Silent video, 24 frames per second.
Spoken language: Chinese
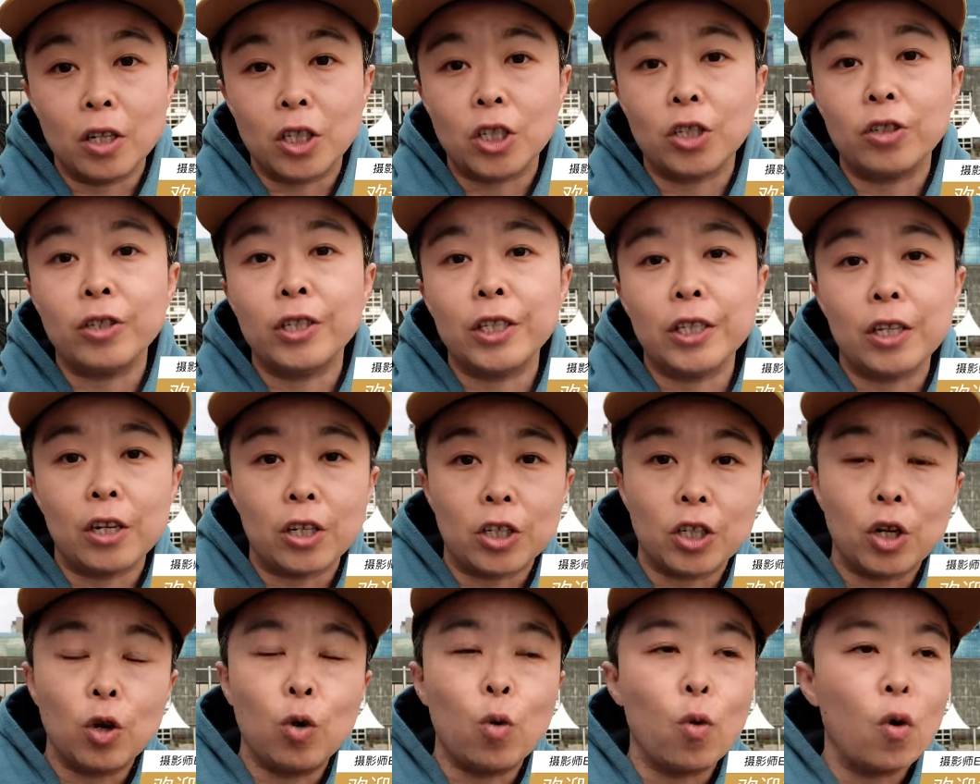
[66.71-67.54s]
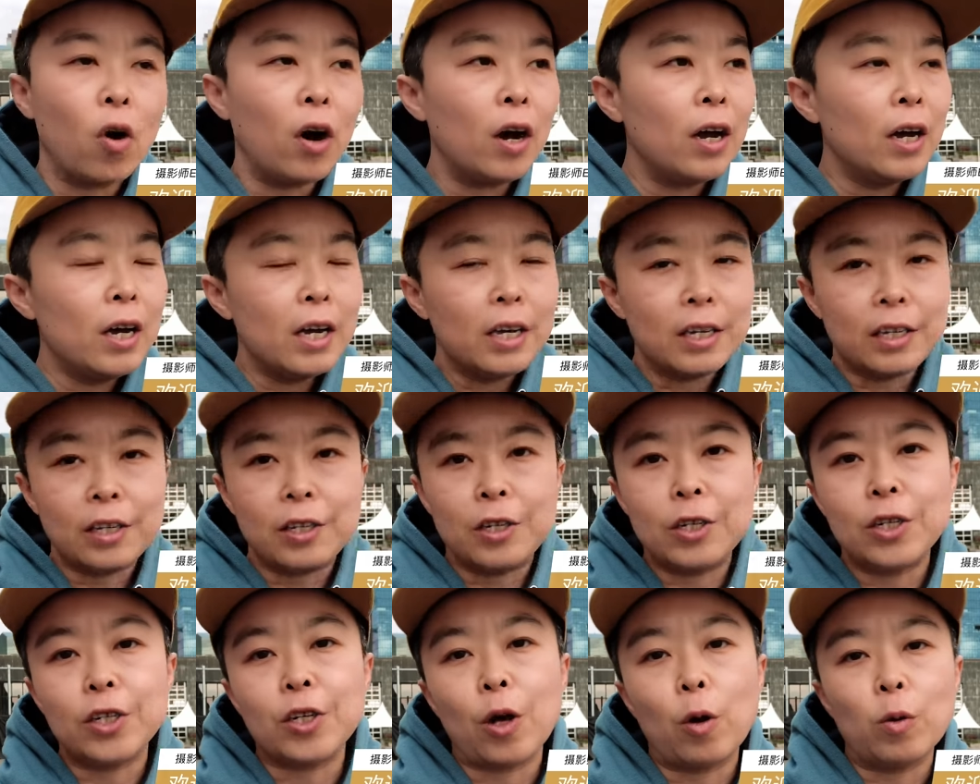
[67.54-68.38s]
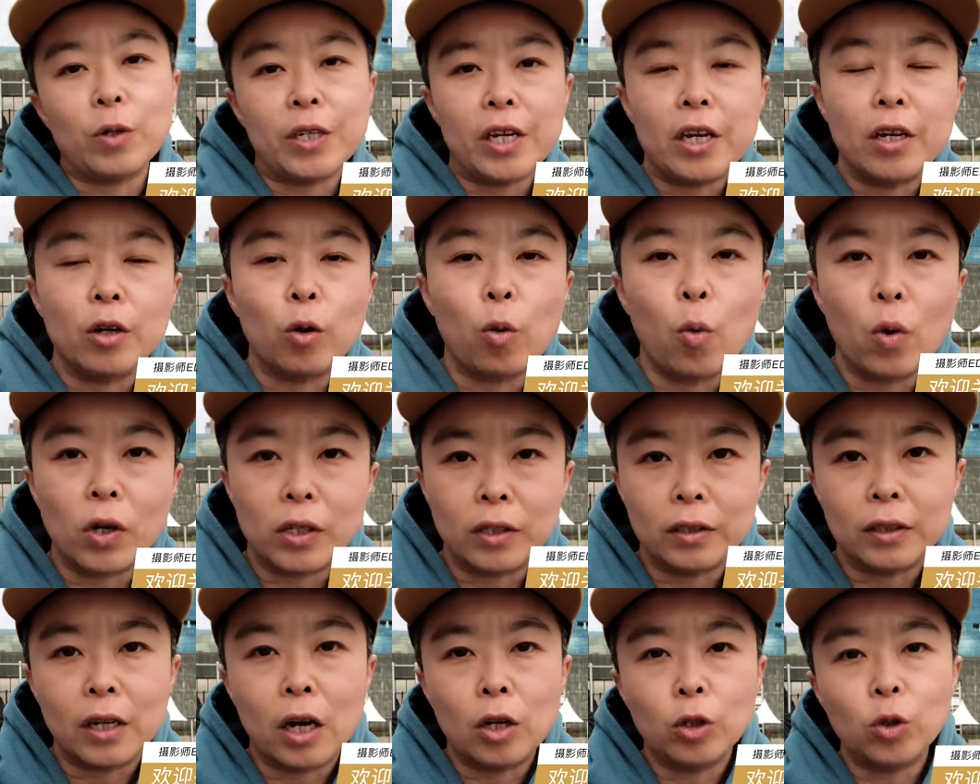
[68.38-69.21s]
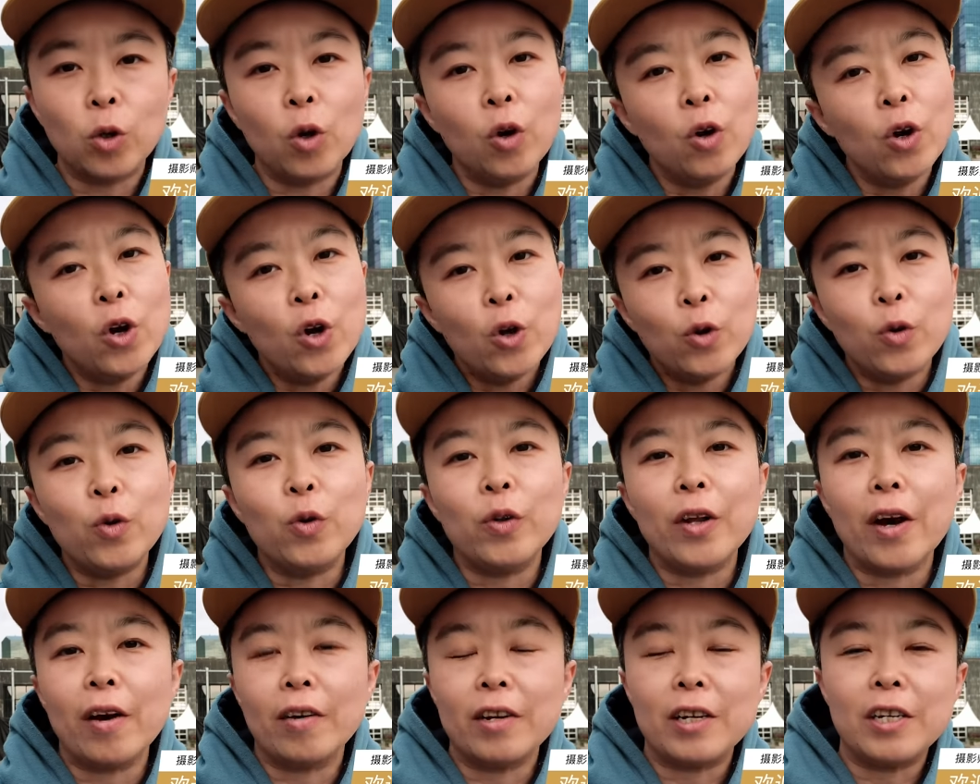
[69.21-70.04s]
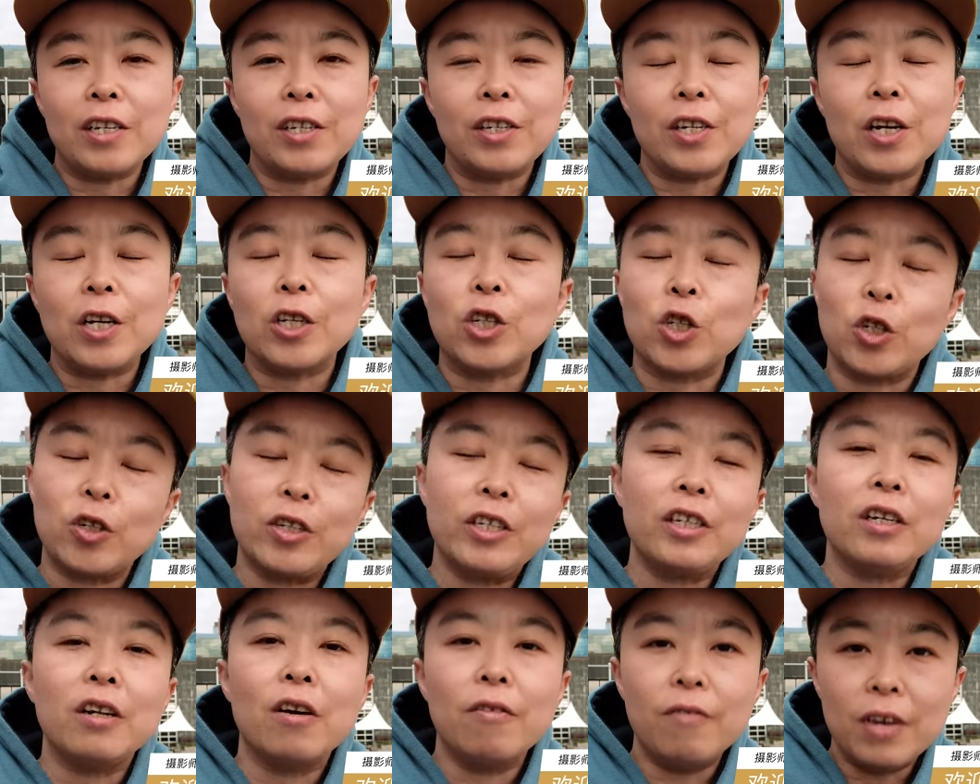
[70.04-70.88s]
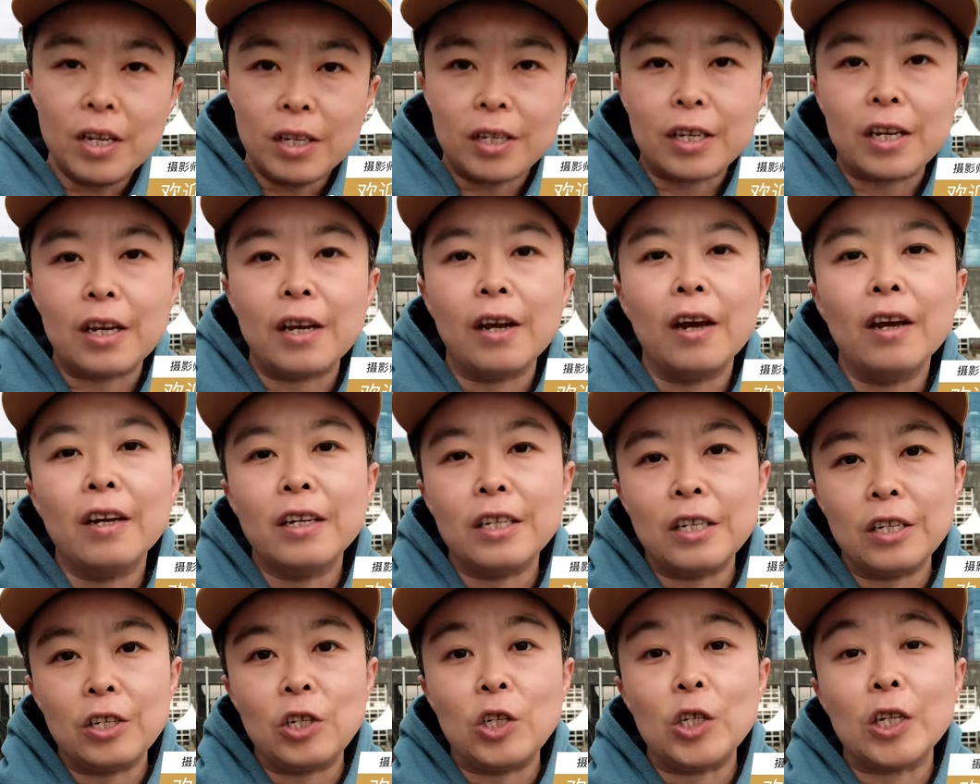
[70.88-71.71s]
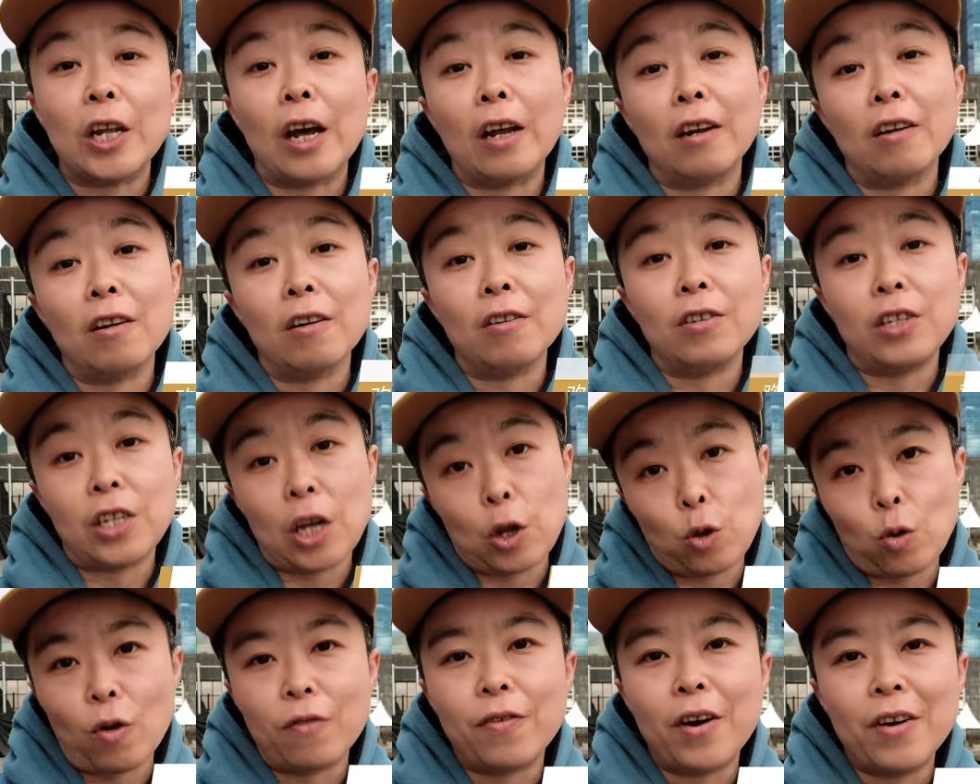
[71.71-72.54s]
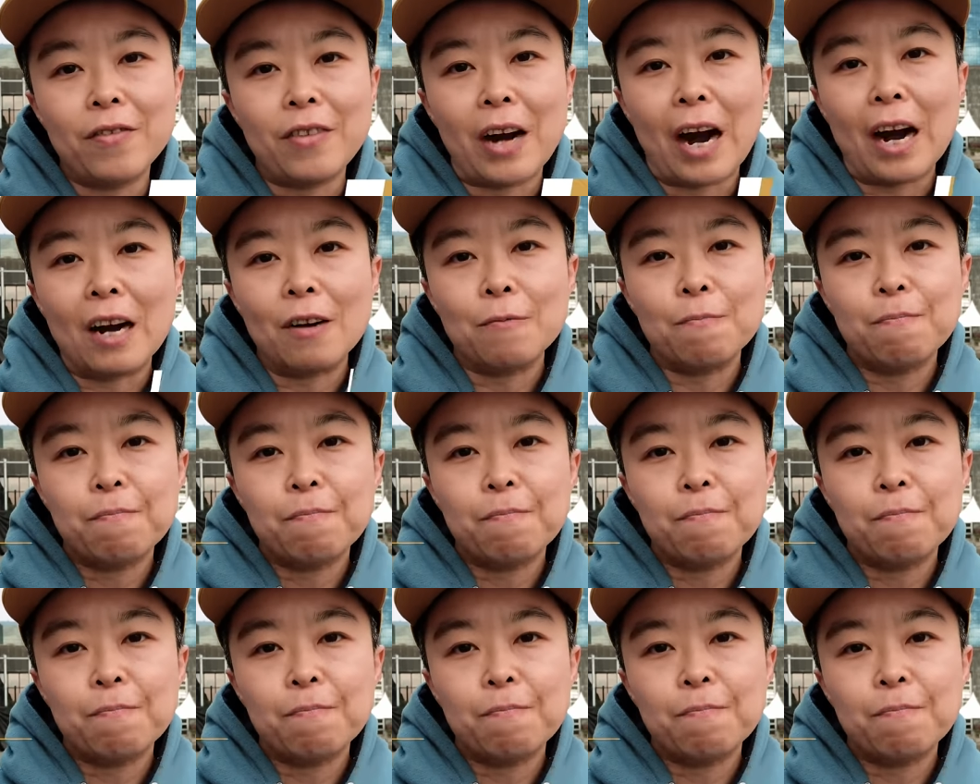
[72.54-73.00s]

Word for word: 实际的生活以及扫街的过程当中遇到的一些实际的问题以及它的解决方法。